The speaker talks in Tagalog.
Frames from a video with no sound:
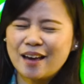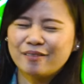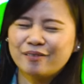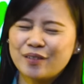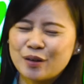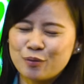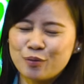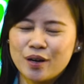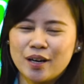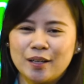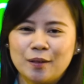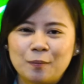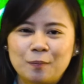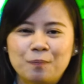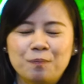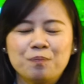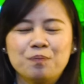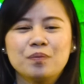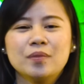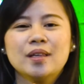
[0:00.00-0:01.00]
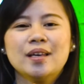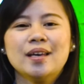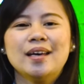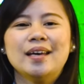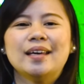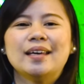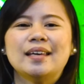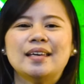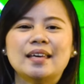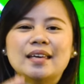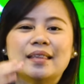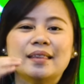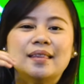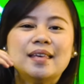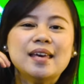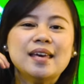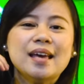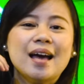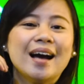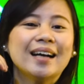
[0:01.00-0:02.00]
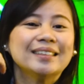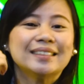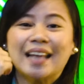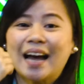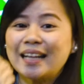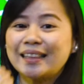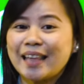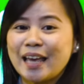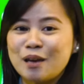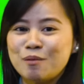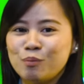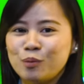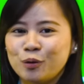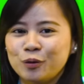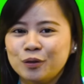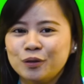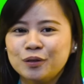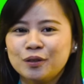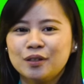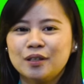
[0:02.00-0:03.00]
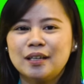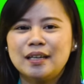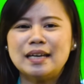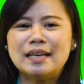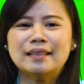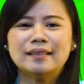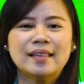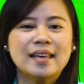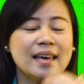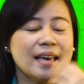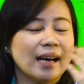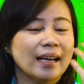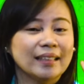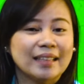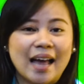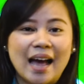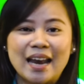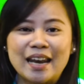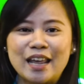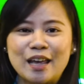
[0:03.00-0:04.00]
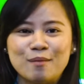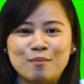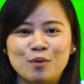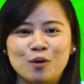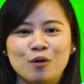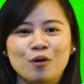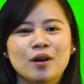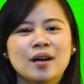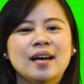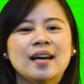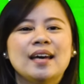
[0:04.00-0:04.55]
everyone. Hindi ang tatay mo, hindi ang nanay mo,